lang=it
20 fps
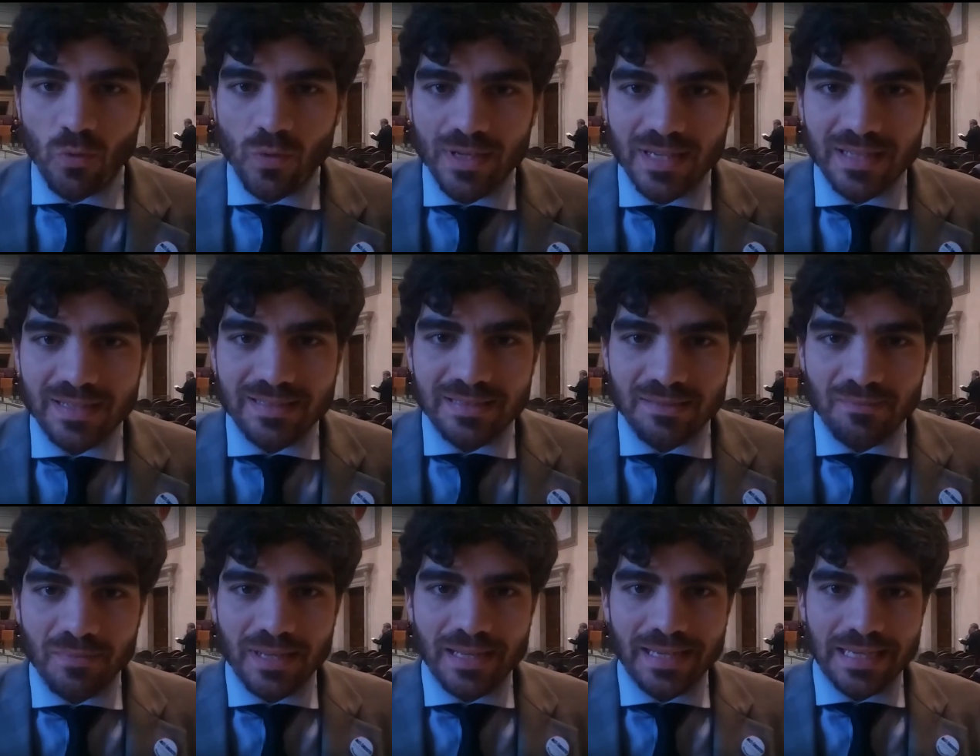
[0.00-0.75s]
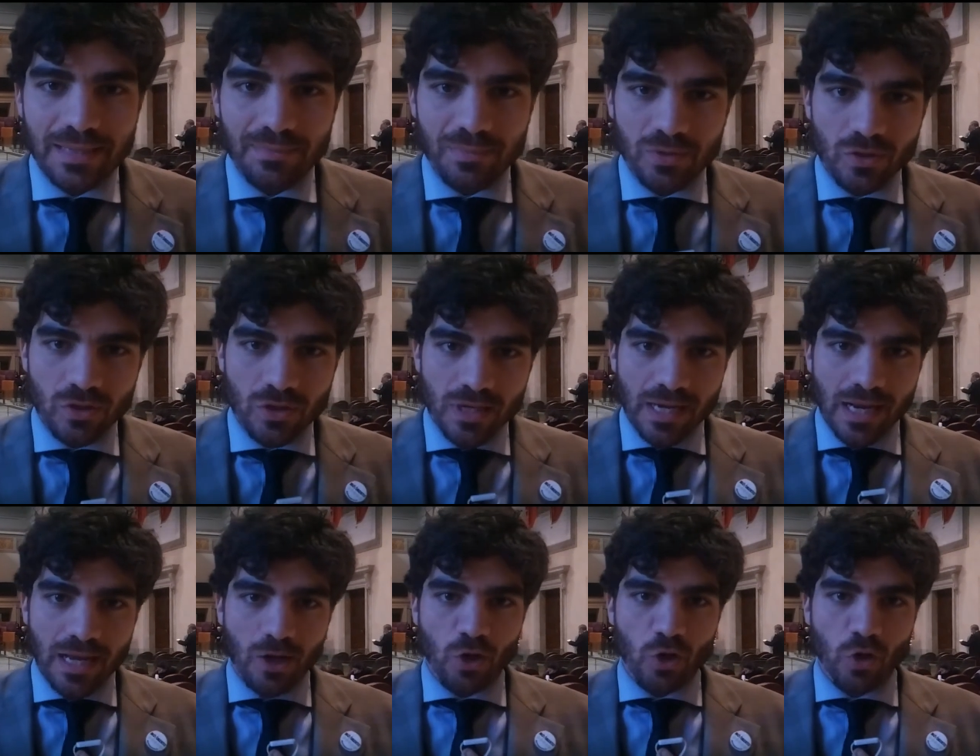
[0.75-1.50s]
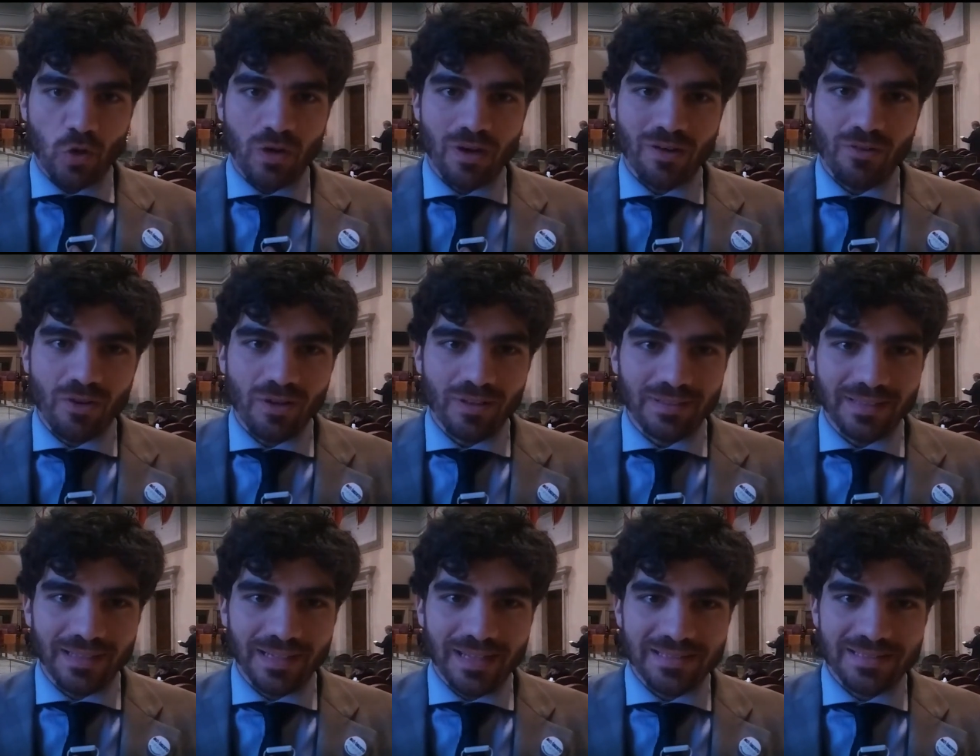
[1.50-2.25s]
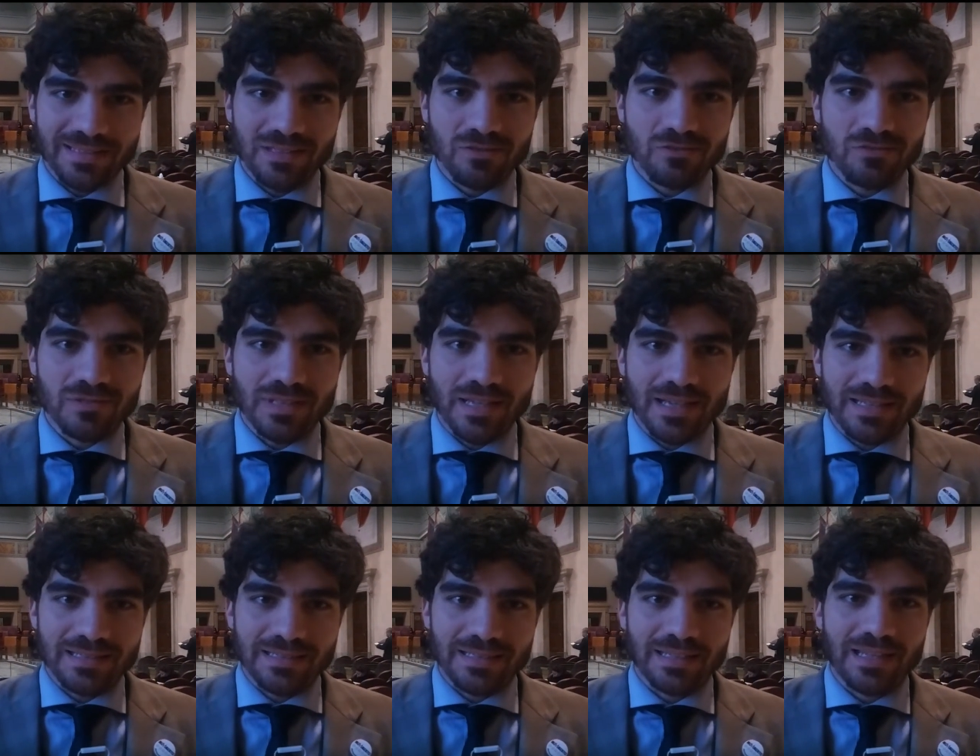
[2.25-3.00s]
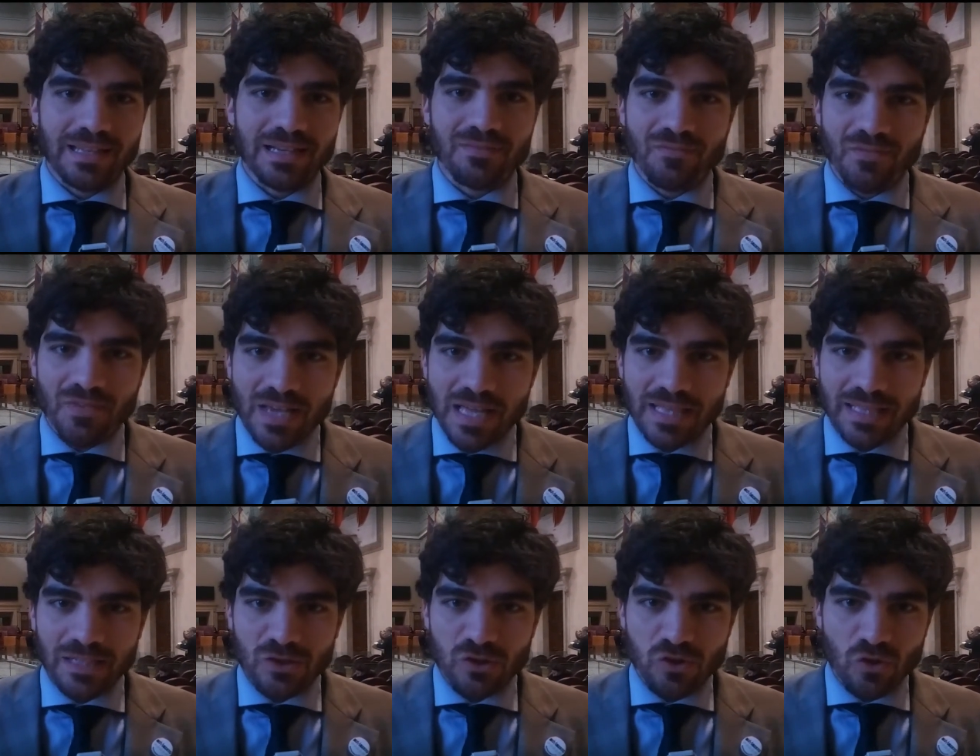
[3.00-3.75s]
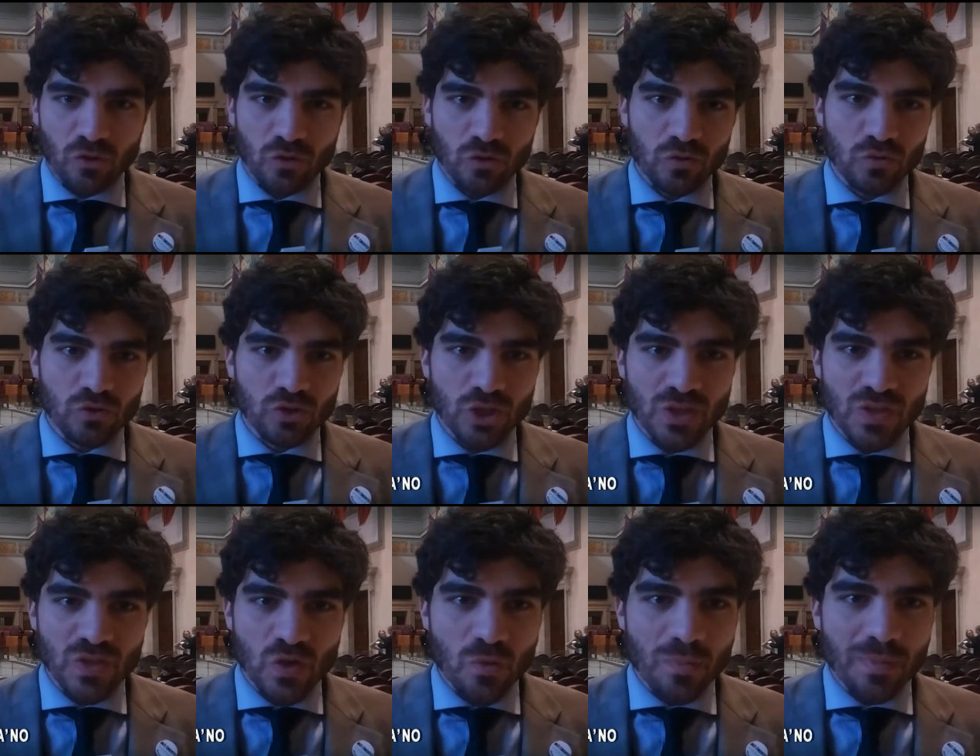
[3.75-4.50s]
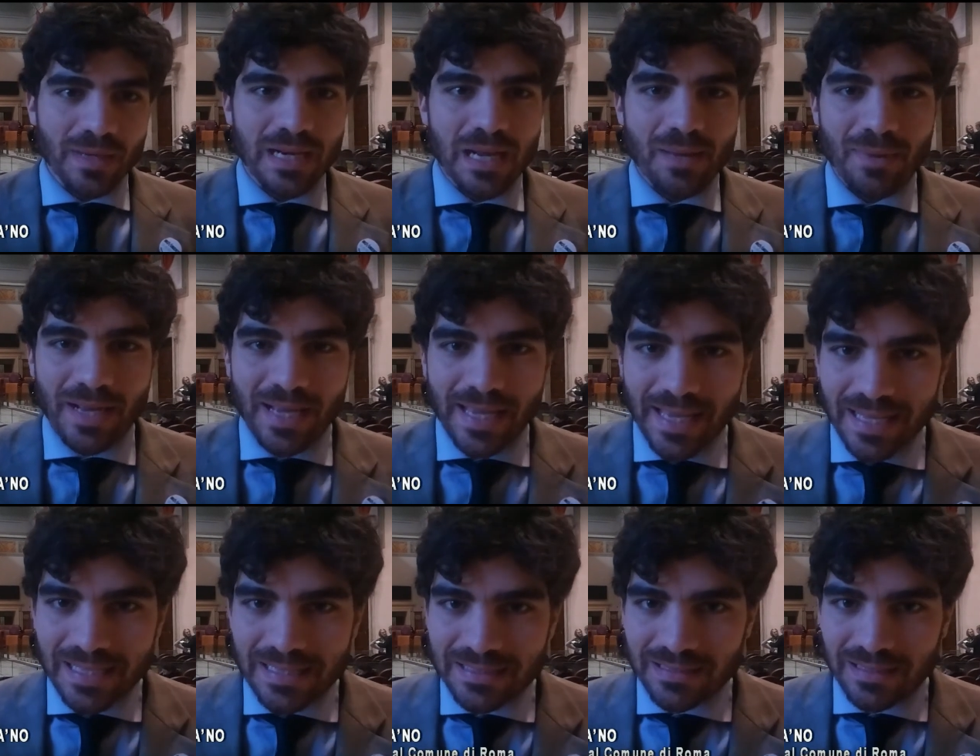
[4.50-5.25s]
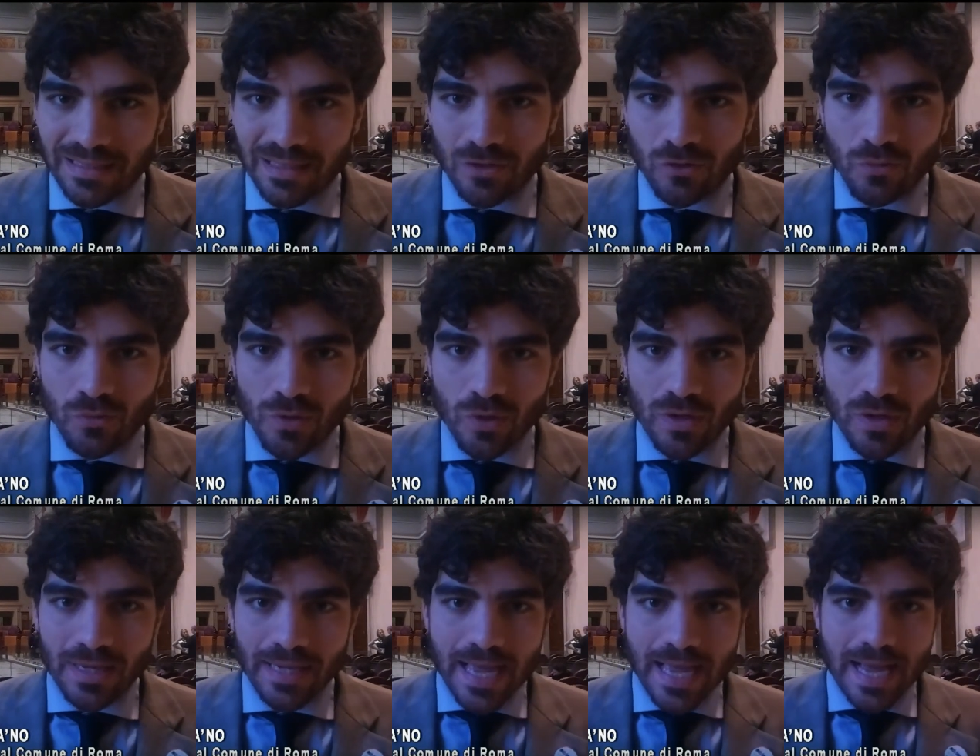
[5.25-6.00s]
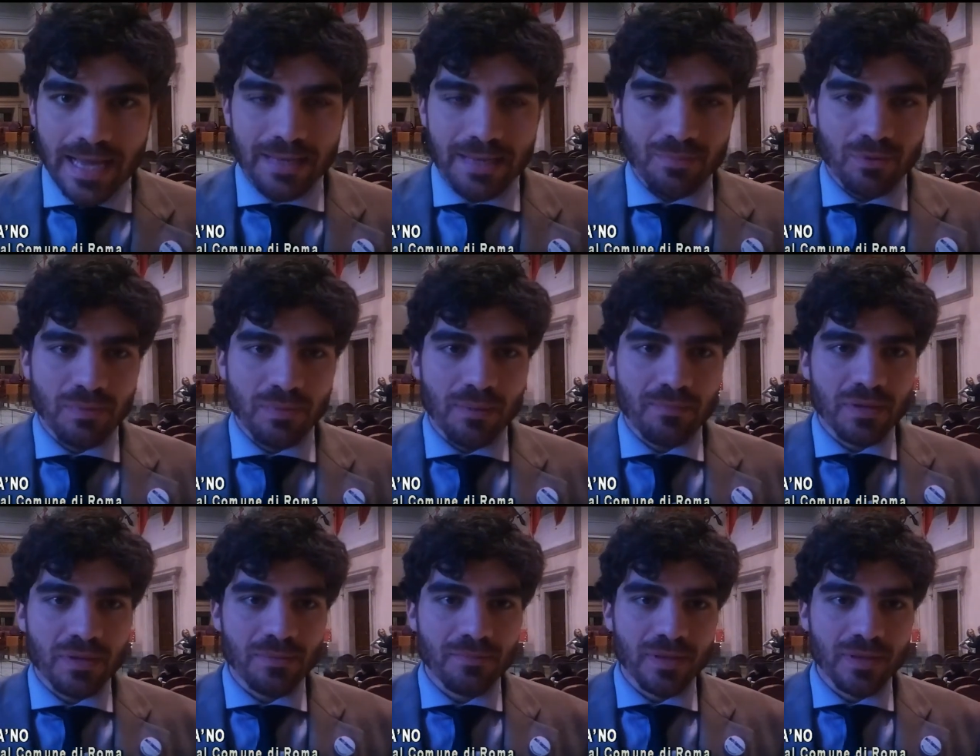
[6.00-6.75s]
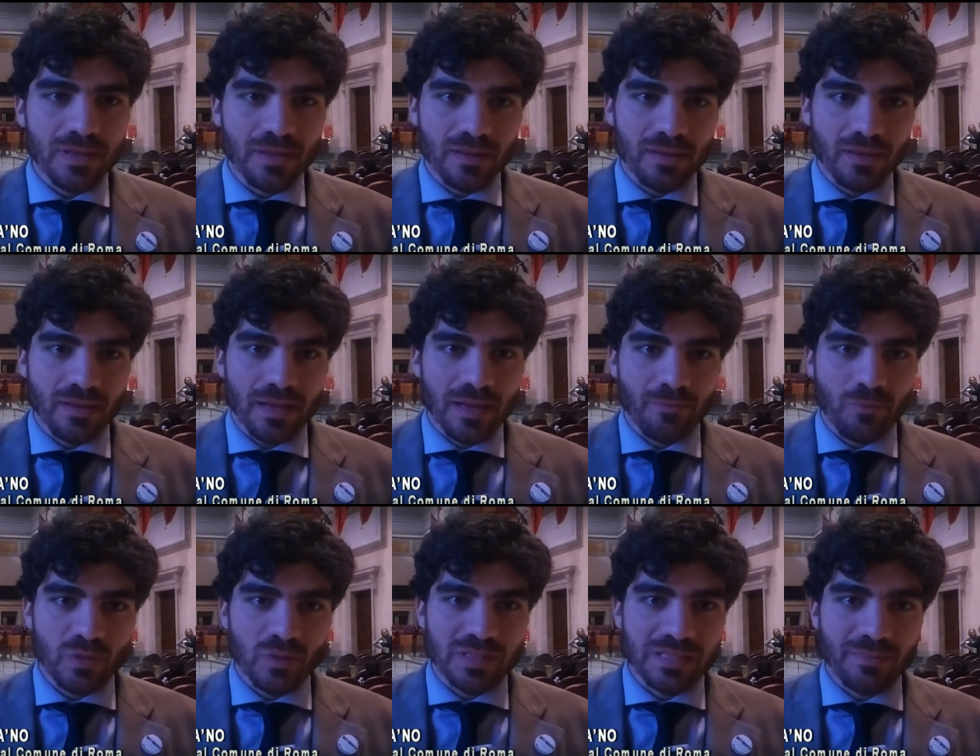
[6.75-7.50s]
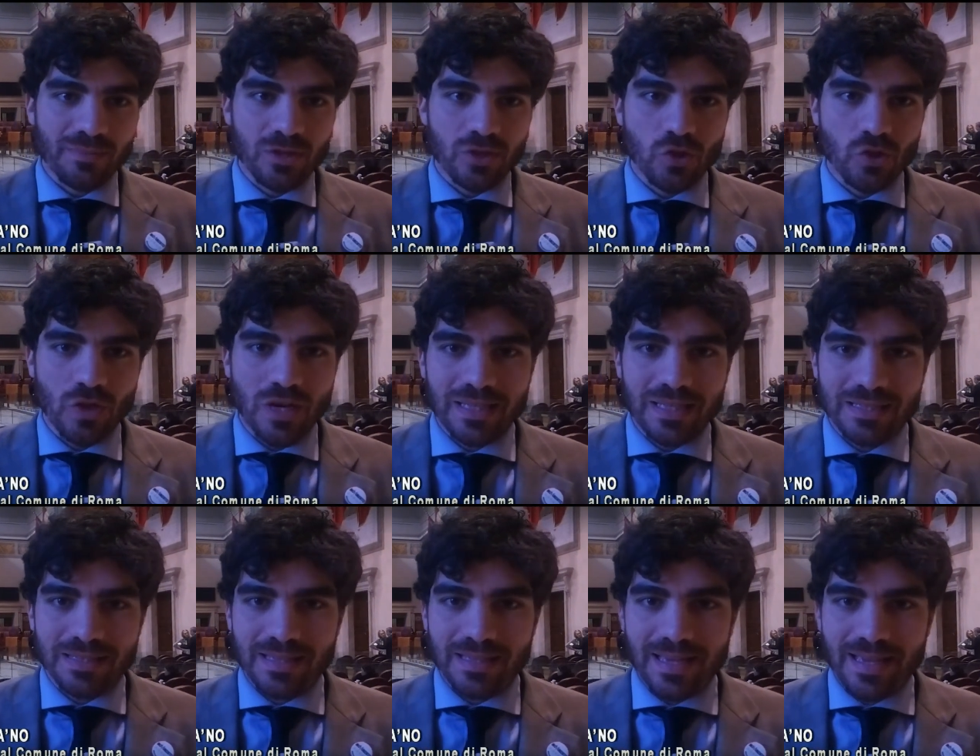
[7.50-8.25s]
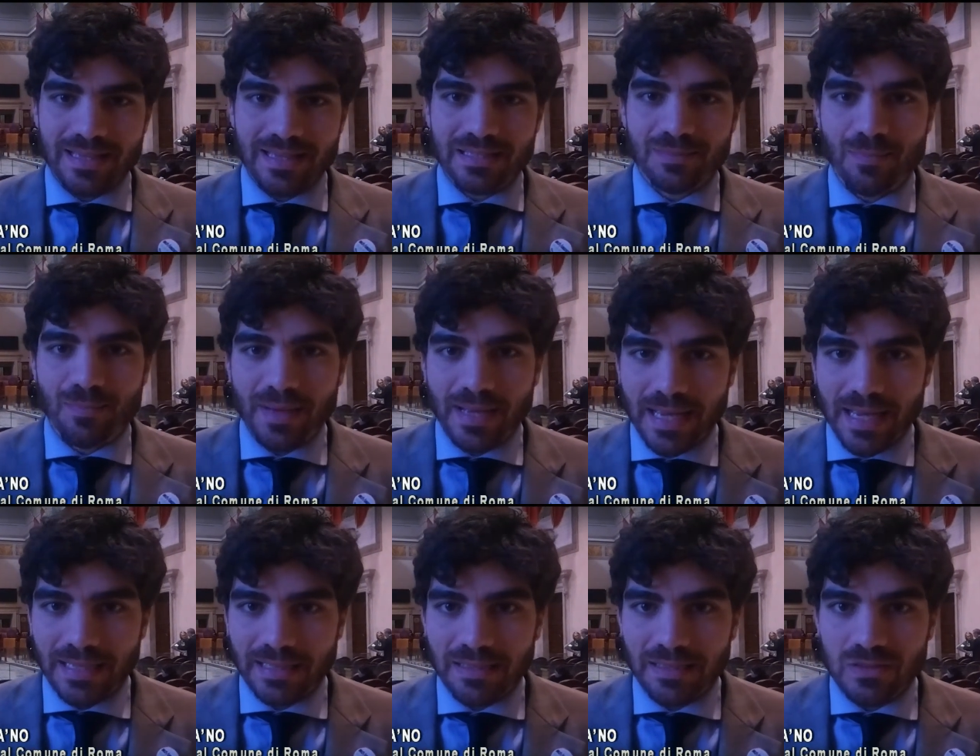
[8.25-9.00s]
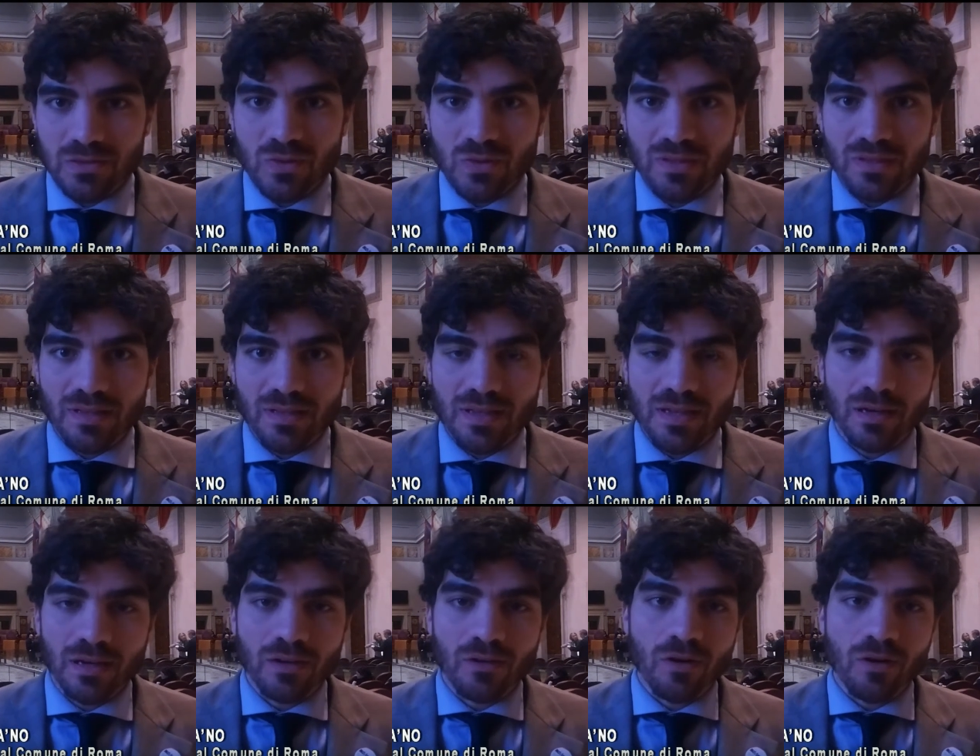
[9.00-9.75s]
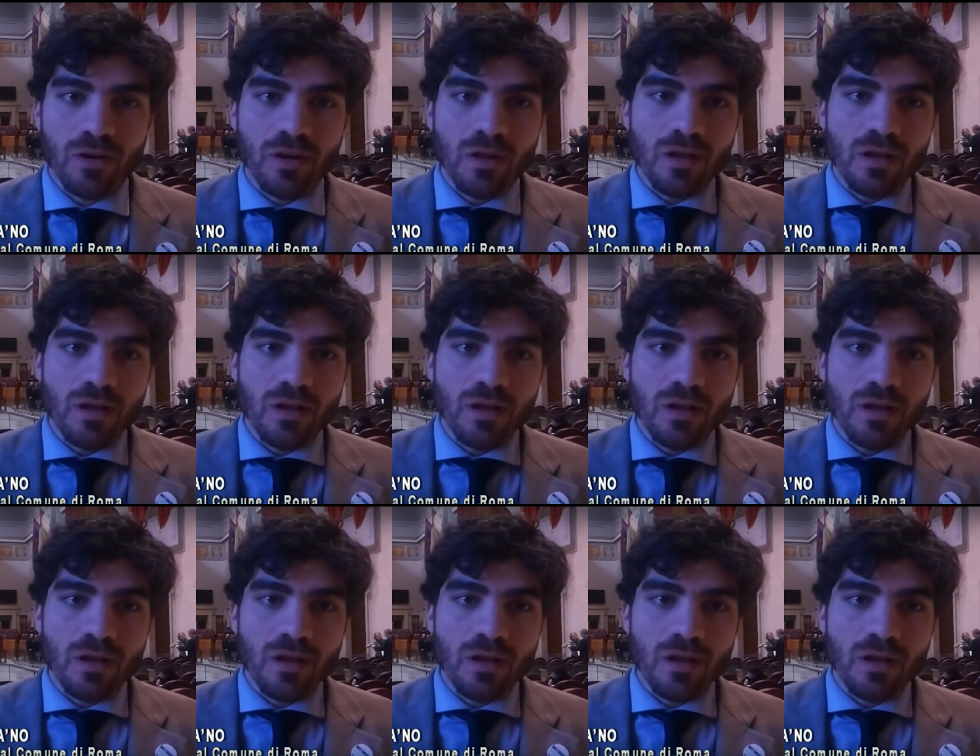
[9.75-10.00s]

qui in Assemblea Capitolina, ancora una volta la seduta è stata rinviata al giorno successivo per la mancanza del numero legale, probabilmente questa maggioranza è spaccata al suo interno,